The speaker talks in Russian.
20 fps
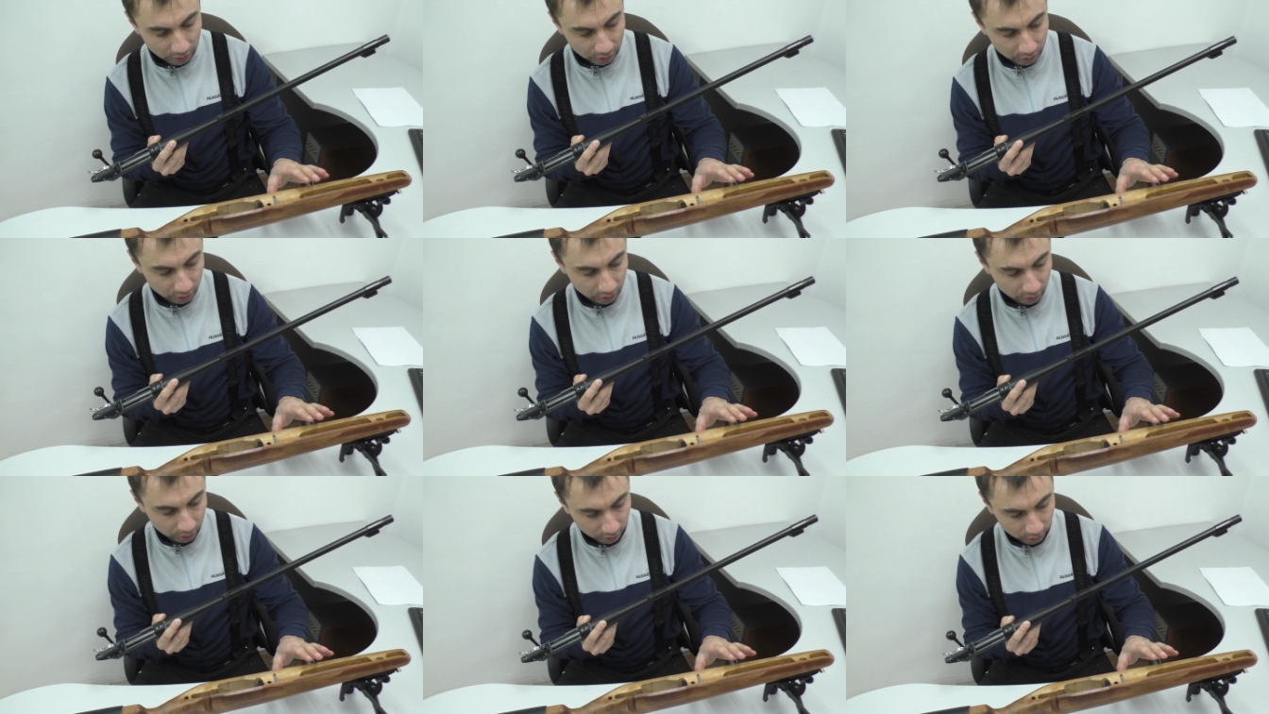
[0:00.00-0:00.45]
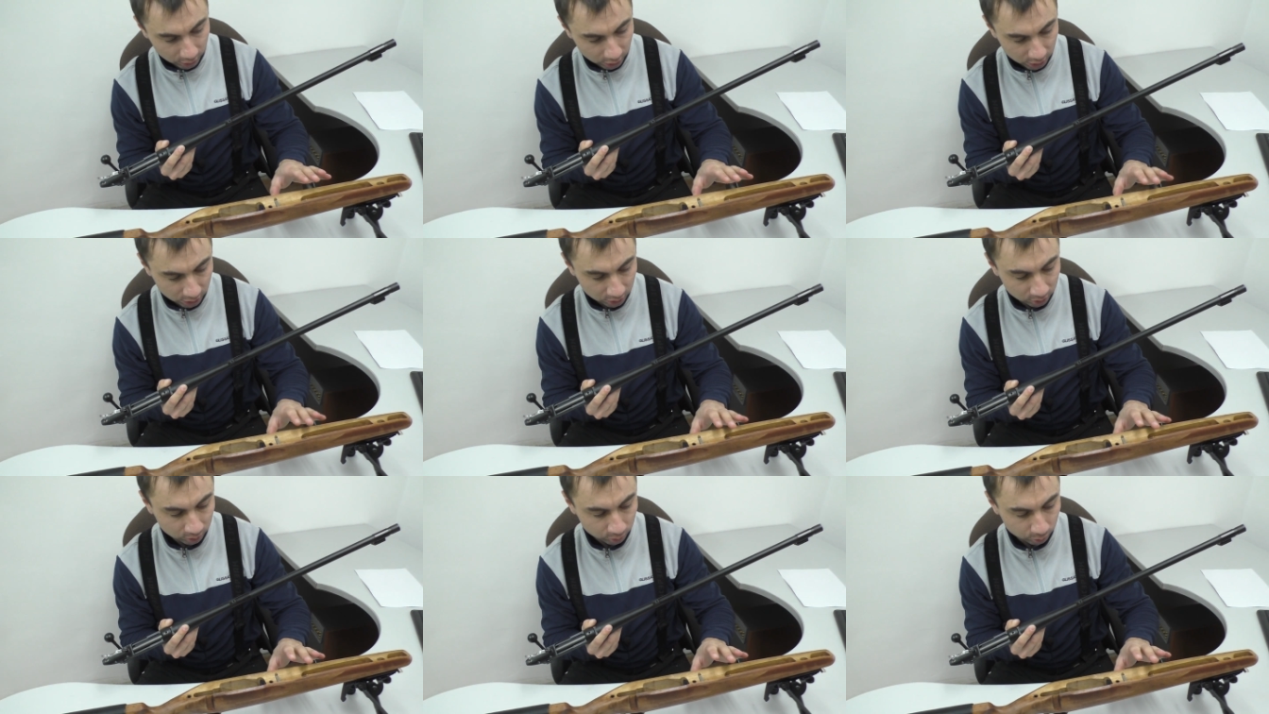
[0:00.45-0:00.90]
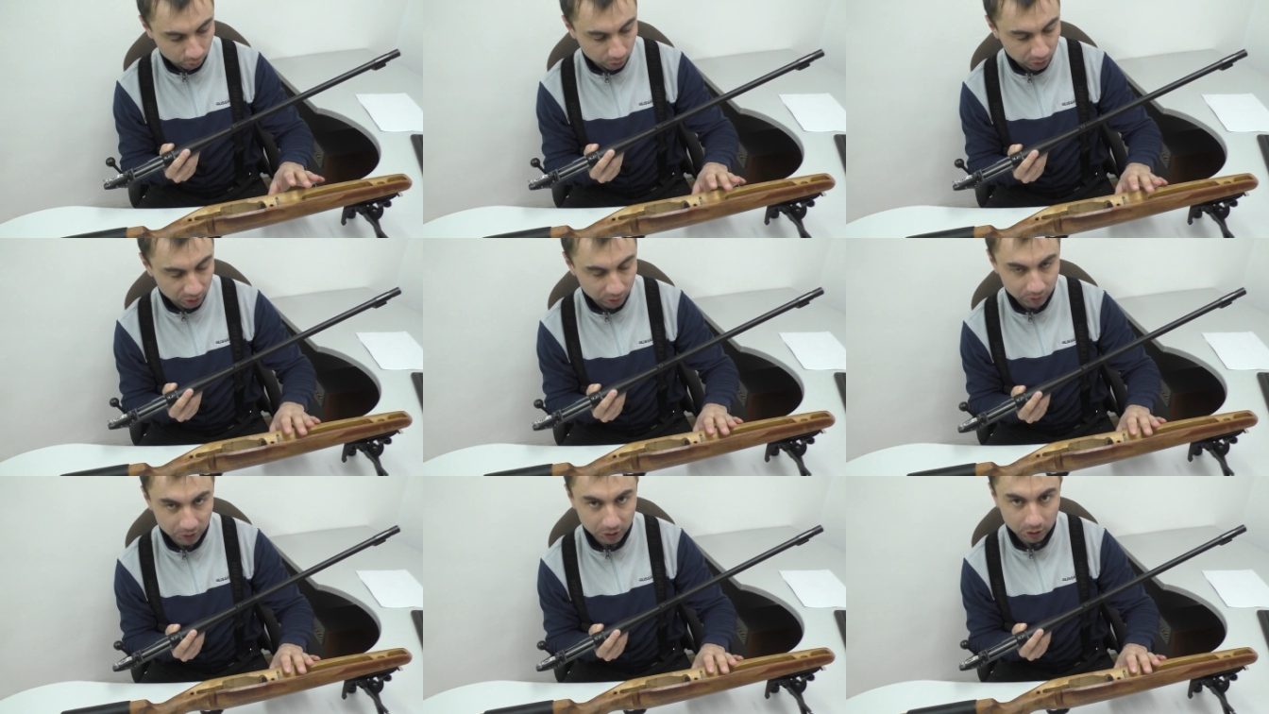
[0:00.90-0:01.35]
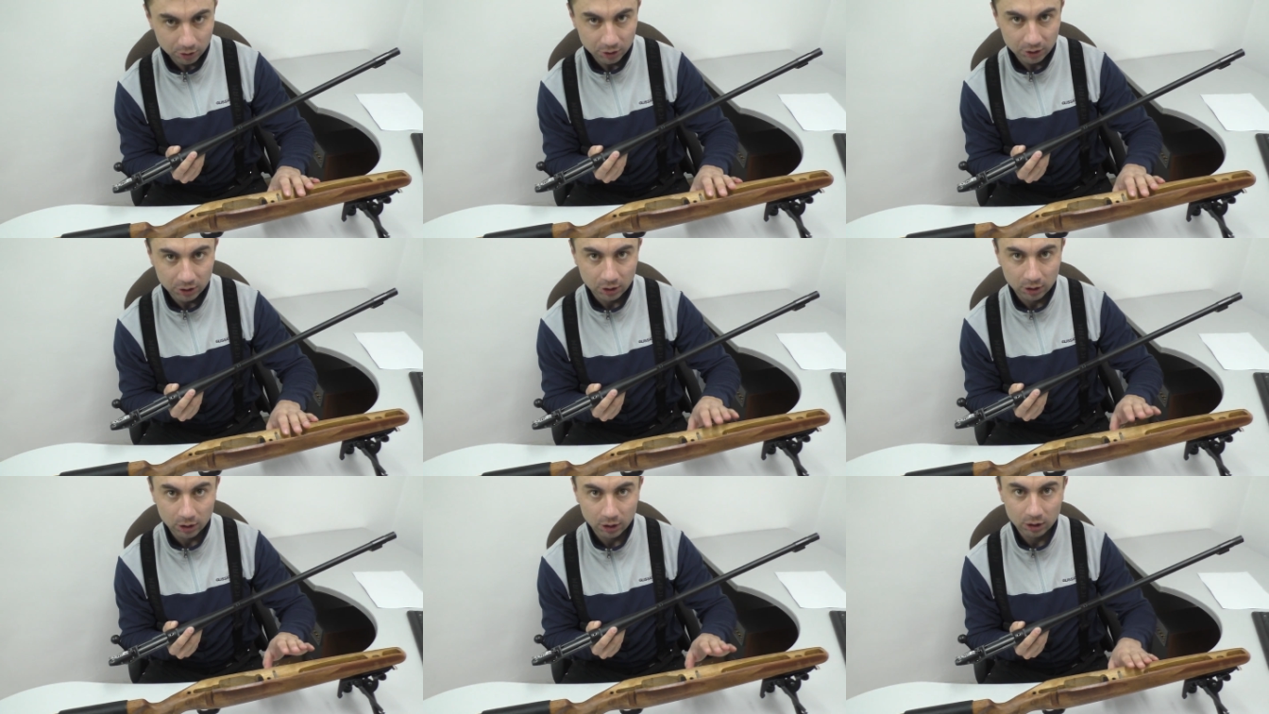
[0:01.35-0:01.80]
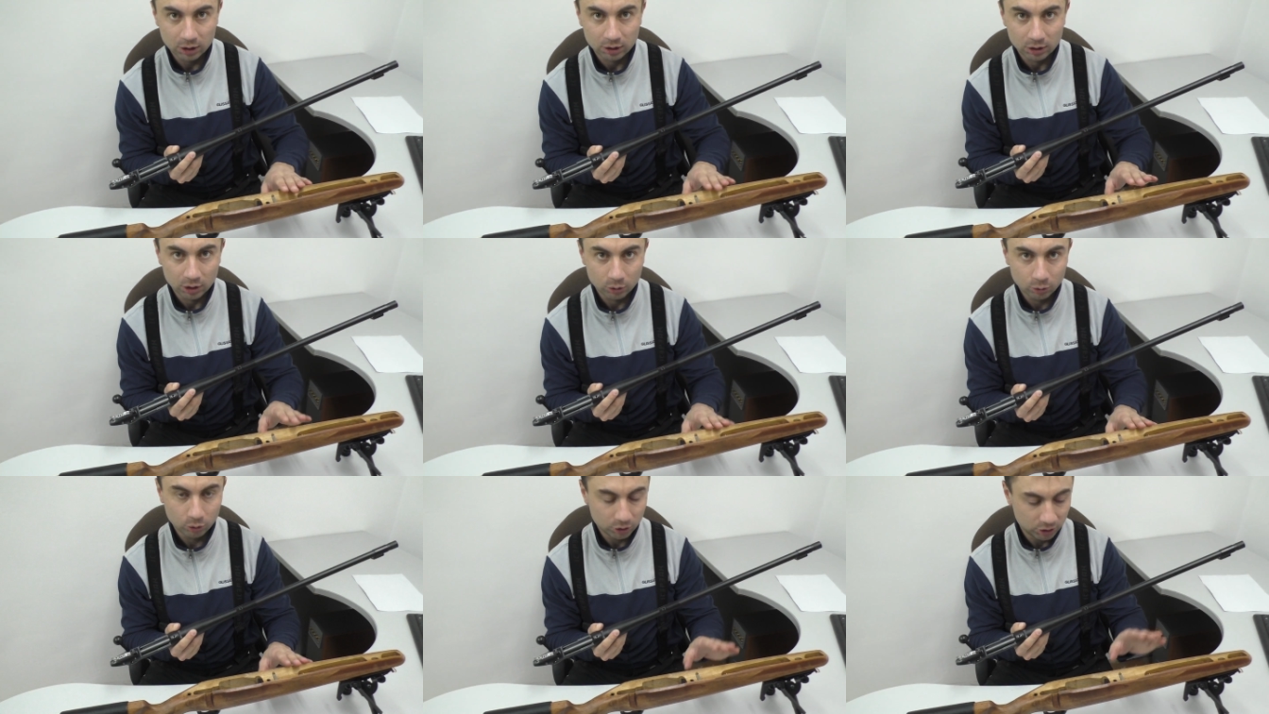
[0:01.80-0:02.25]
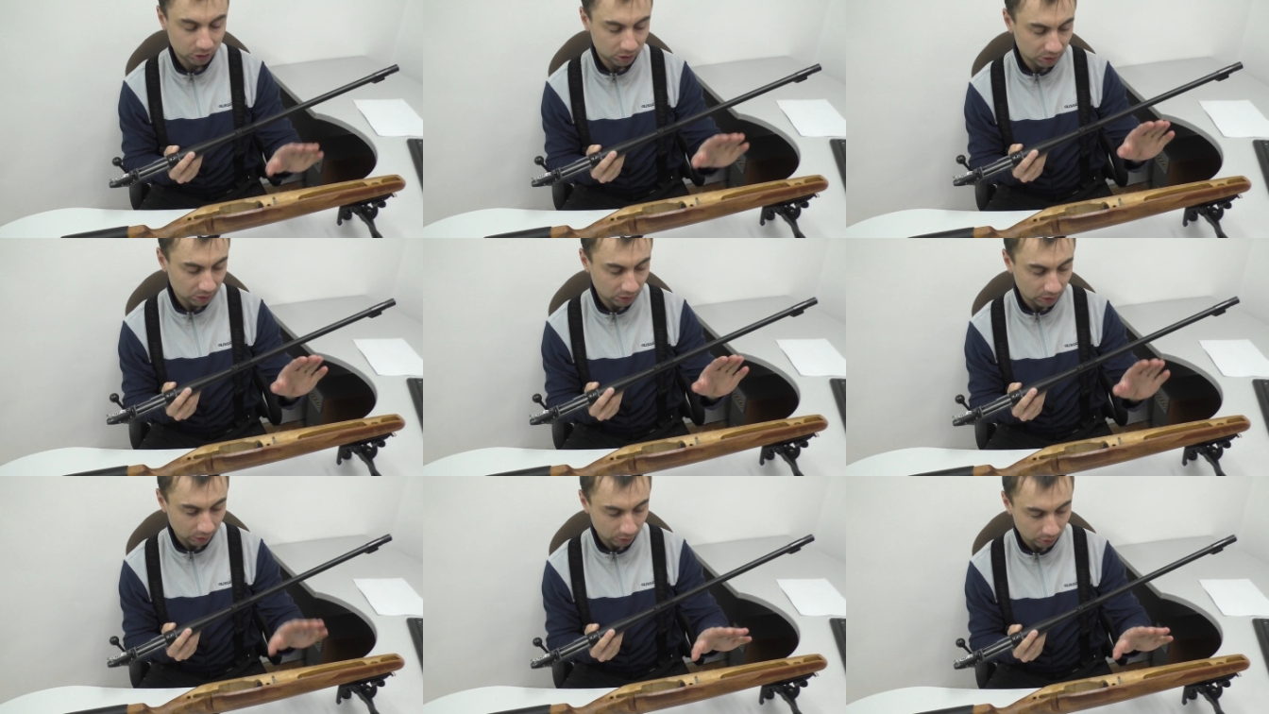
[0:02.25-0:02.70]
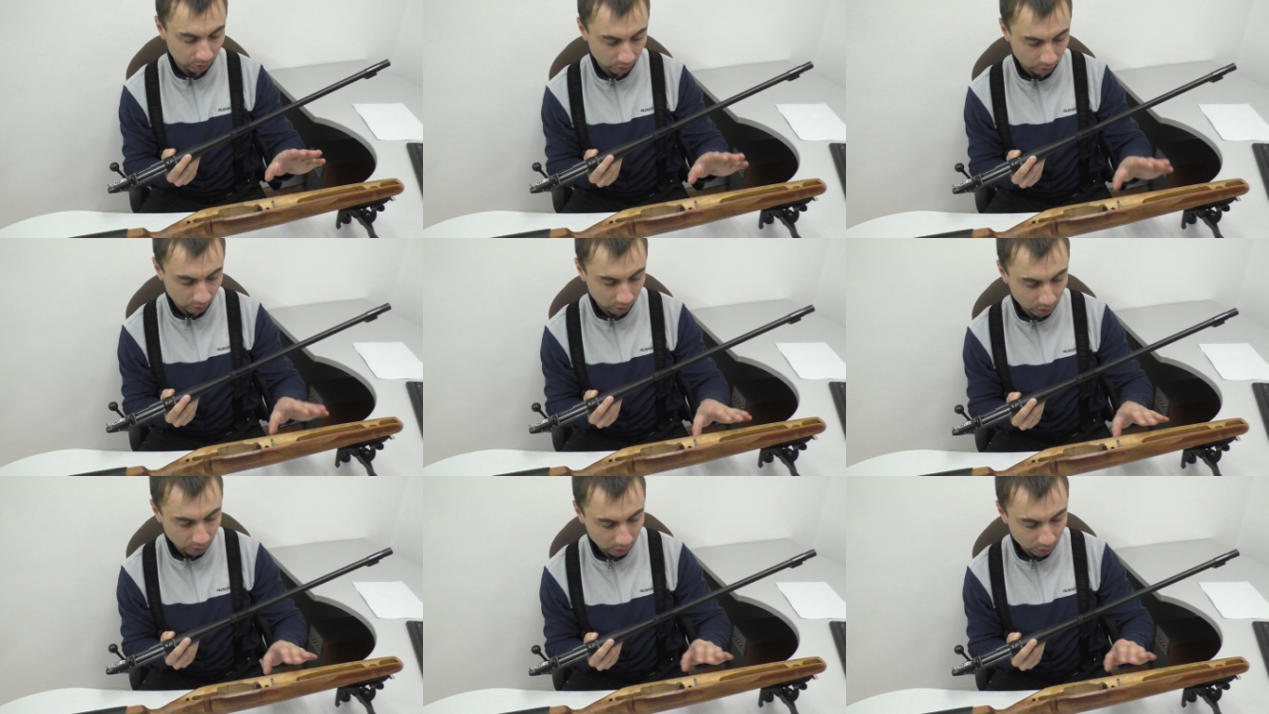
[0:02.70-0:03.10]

и решил, будем делать как на Орсис Хантер.